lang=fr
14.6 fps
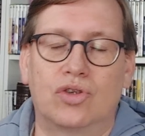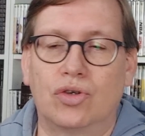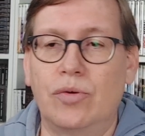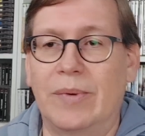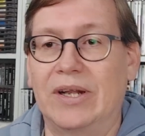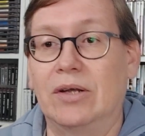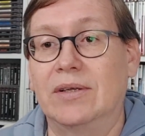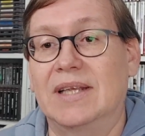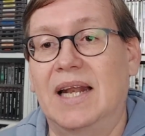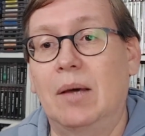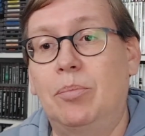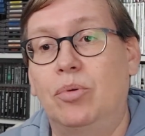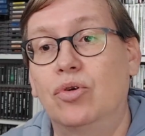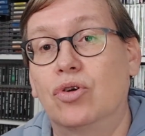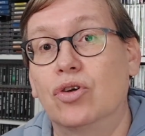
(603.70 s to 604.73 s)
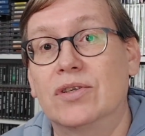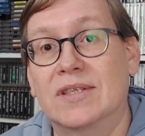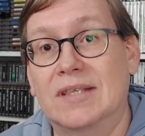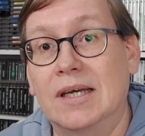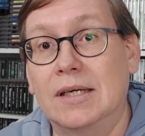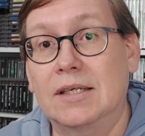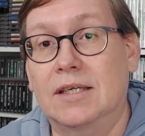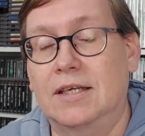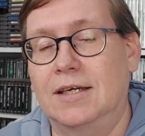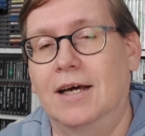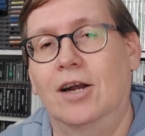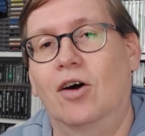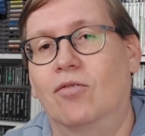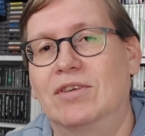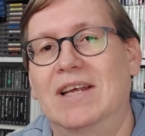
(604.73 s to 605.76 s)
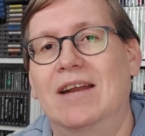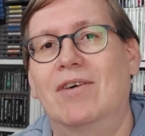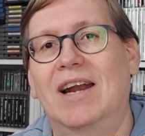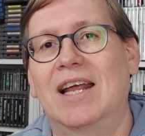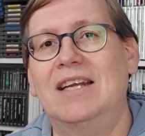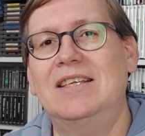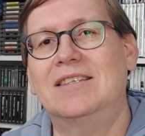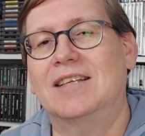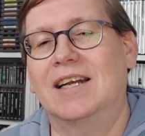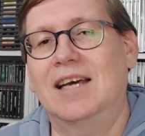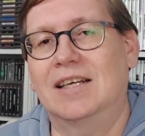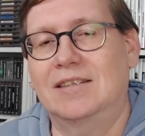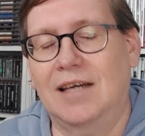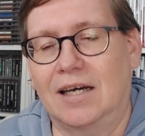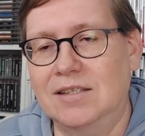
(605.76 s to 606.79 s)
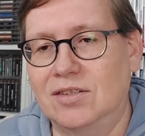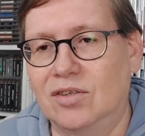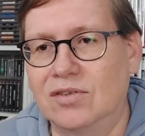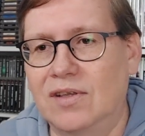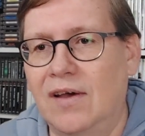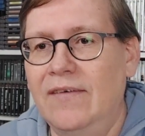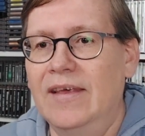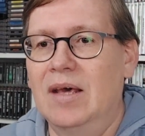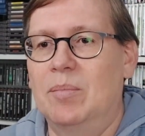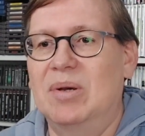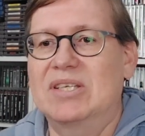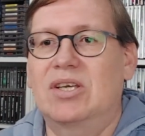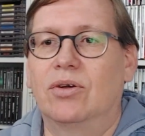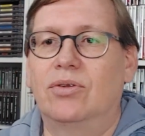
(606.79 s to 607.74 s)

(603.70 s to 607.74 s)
jeux. Maintenant, il n'y en a plus que 5. Et alors, vous allez voir, la liste, elle est intéressante. Parce que